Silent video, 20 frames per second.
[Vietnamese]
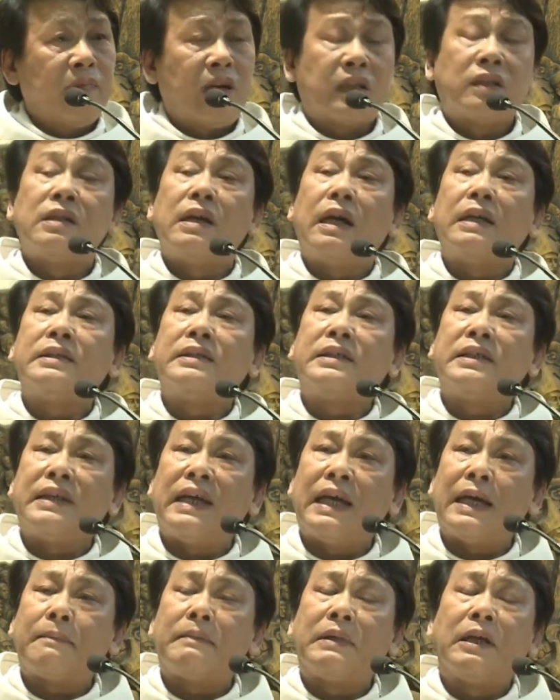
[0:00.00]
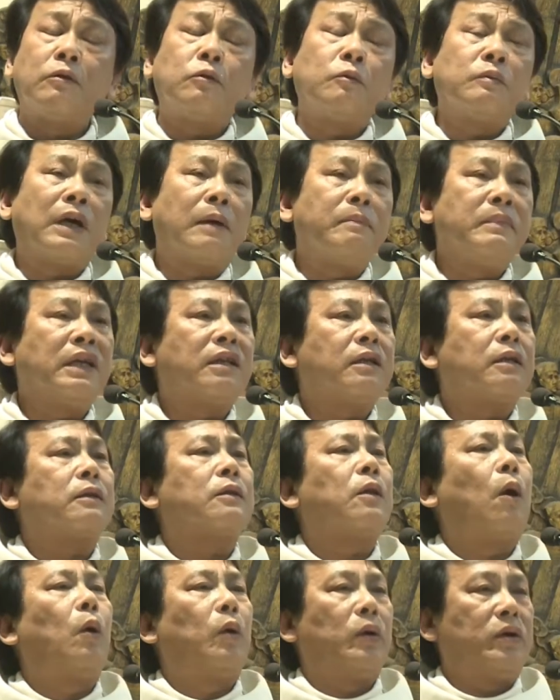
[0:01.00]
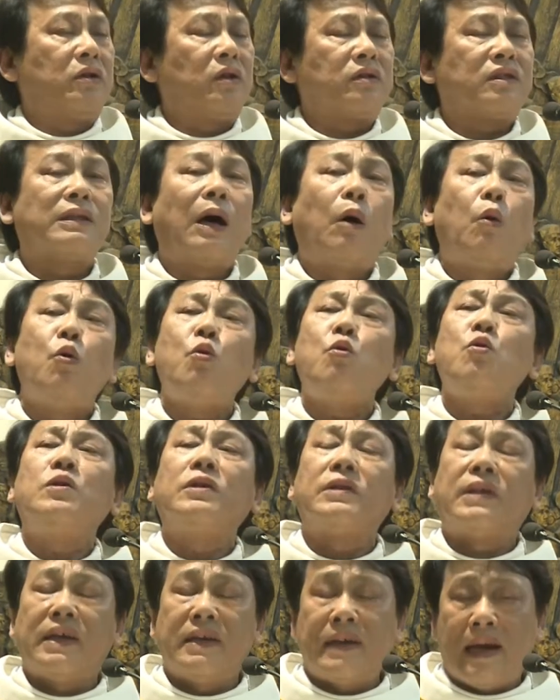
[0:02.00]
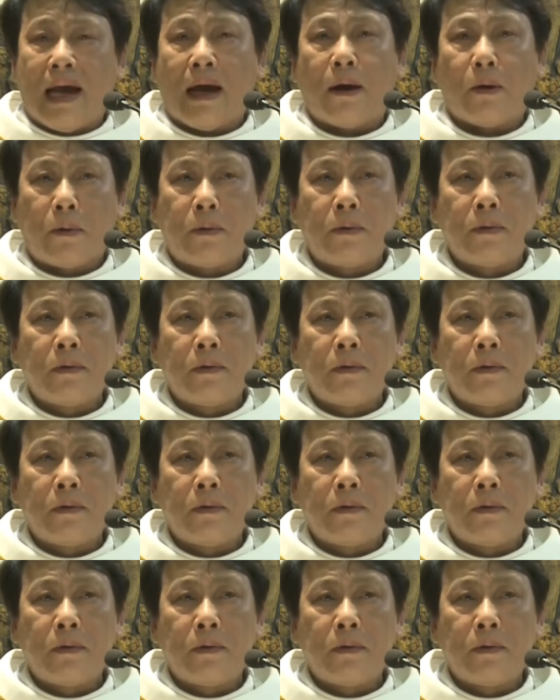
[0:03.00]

Và thưa anh chị em, nếu chúng ta biết tội nó xấu như thế nào,